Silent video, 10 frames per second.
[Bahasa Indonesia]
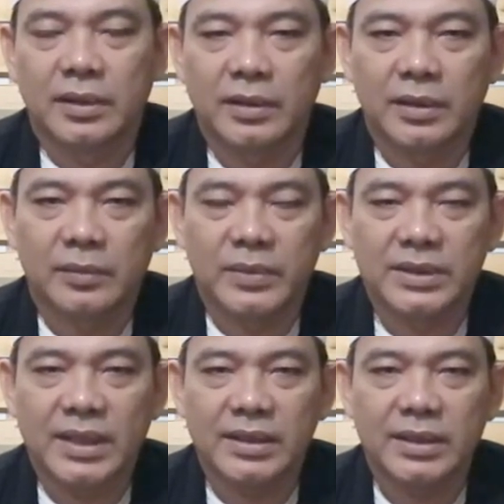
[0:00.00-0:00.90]
uh,
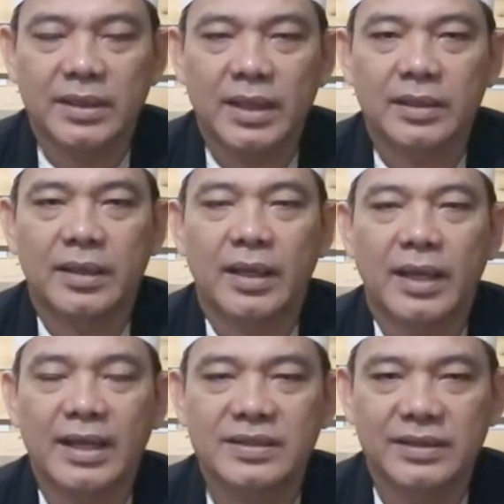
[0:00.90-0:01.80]
menjadikan
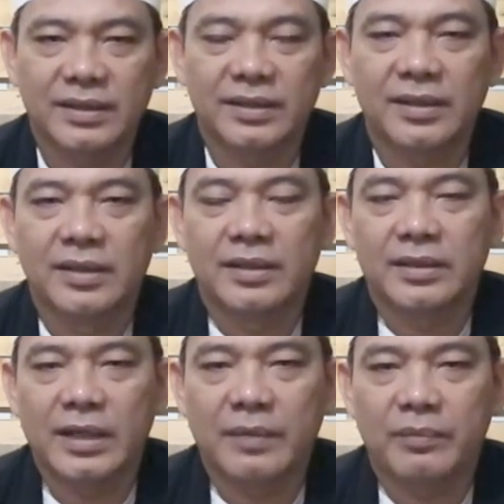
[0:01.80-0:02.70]
hasil
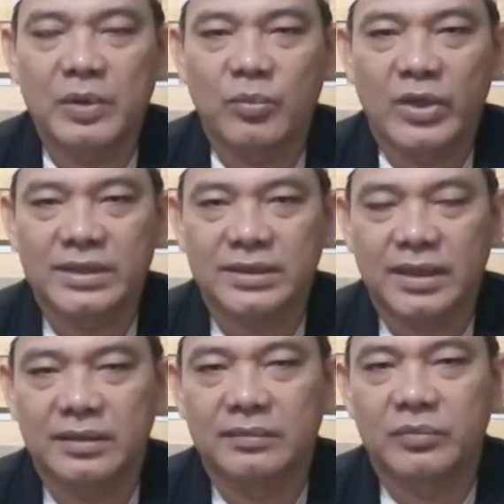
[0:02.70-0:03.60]
yang
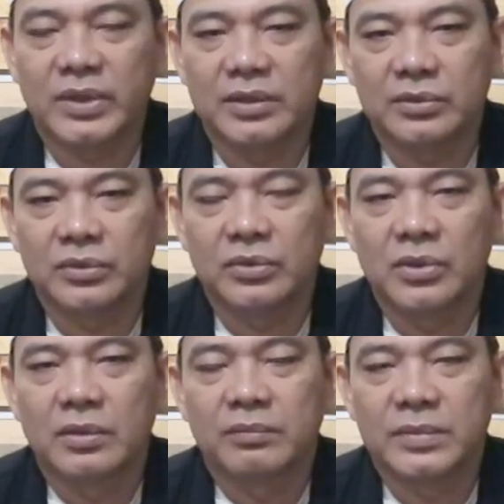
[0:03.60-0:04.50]
memuaskan yaitu
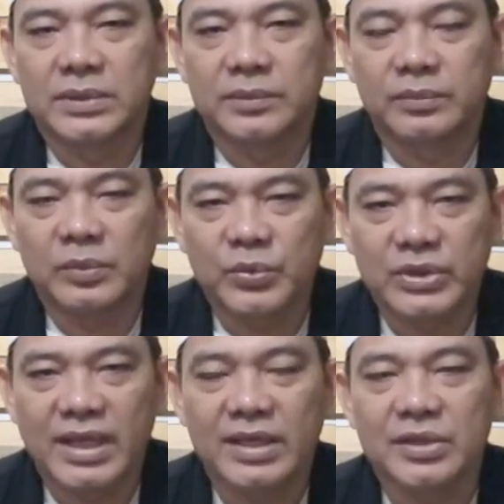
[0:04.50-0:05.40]

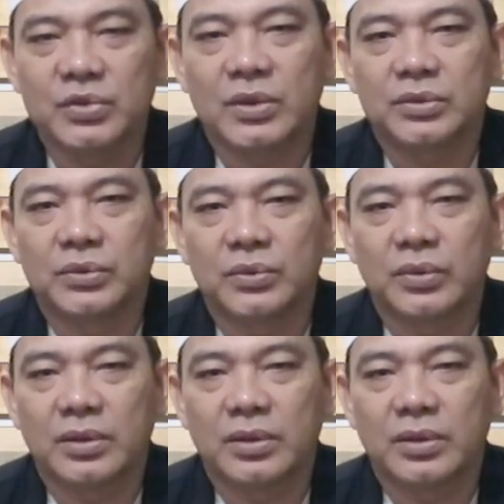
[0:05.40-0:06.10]
mempunyai suatu